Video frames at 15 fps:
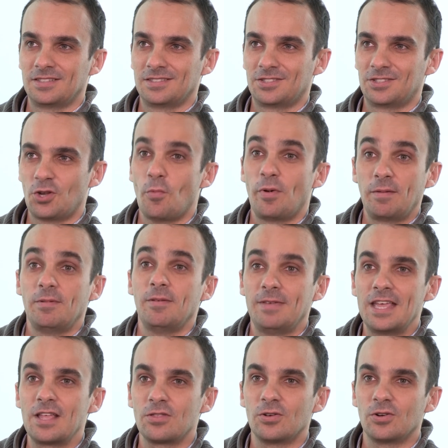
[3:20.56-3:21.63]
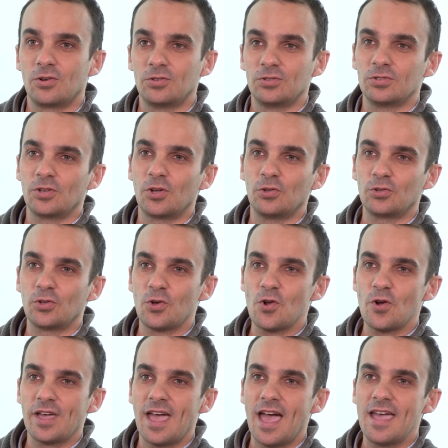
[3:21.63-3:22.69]
sobreviviendo con, todo
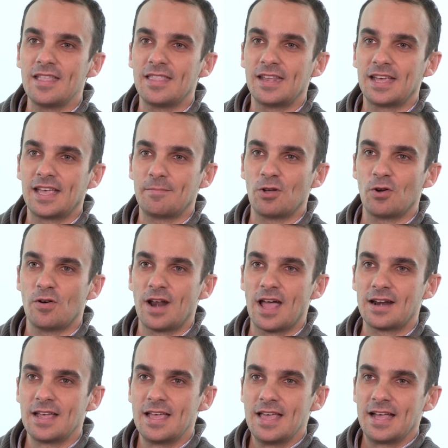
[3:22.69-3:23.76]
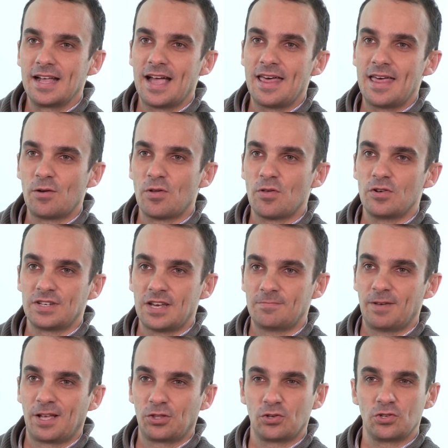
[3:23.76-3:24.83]
lo que hay, tiene que mejorar cada uno de los
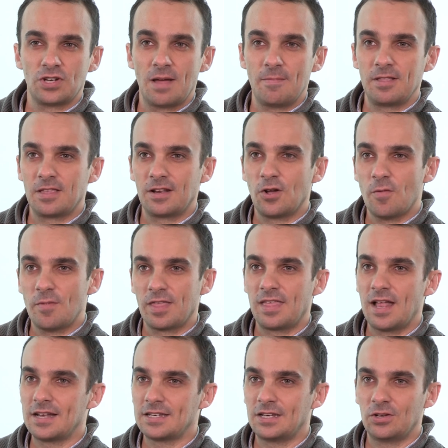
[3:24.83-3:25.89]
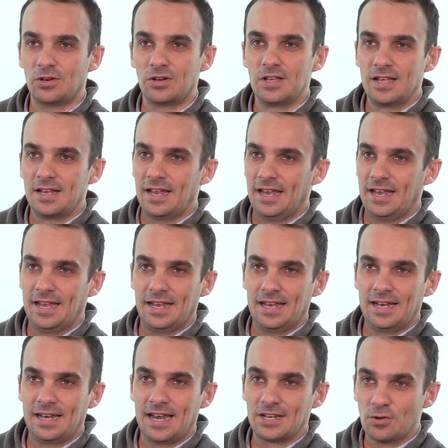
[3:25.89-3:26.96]
aspectos, no solamente el comercial, sino
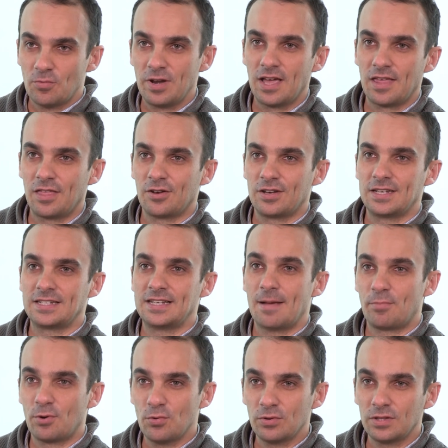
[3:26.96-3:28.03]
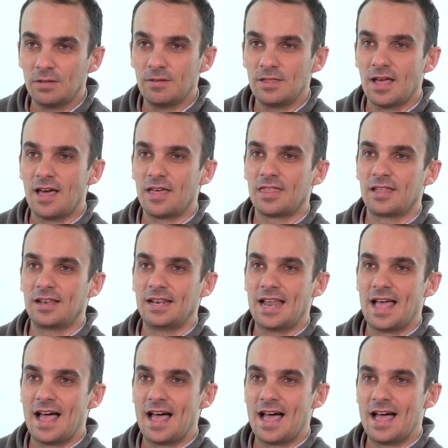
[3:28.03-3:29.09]
eh, las comunicaciones, la productividad,
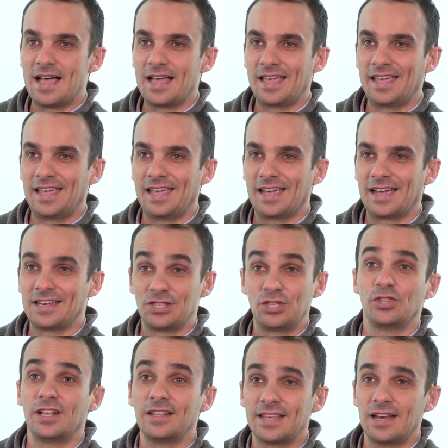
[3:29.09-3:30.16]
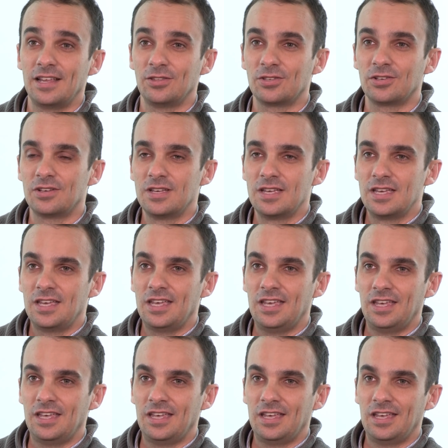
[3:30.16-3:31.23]
la eh, gestión del talento
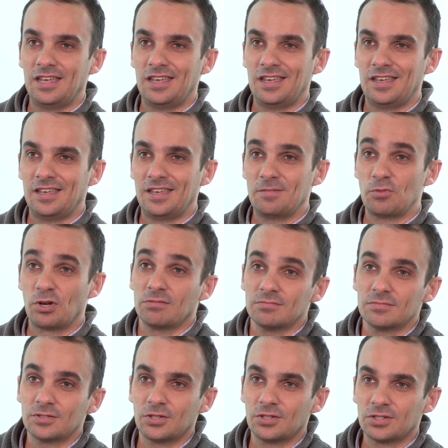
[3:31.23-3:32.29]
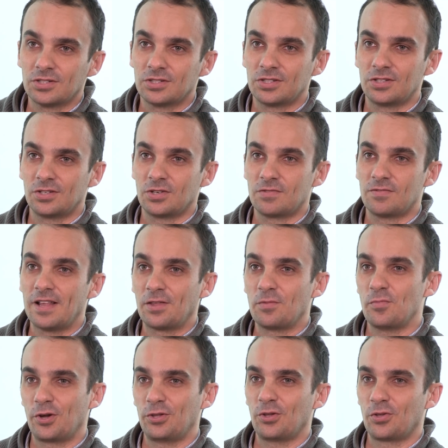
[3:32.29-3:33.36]
y bueno, nos, falta
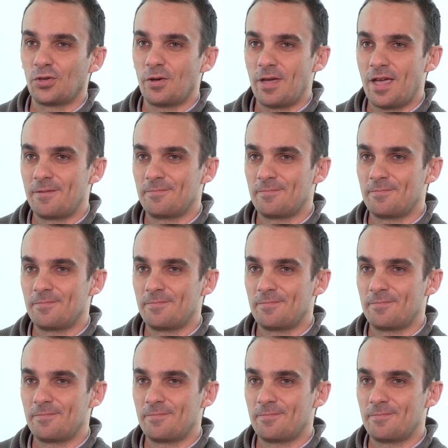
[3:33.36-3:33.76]
un poquito todavía.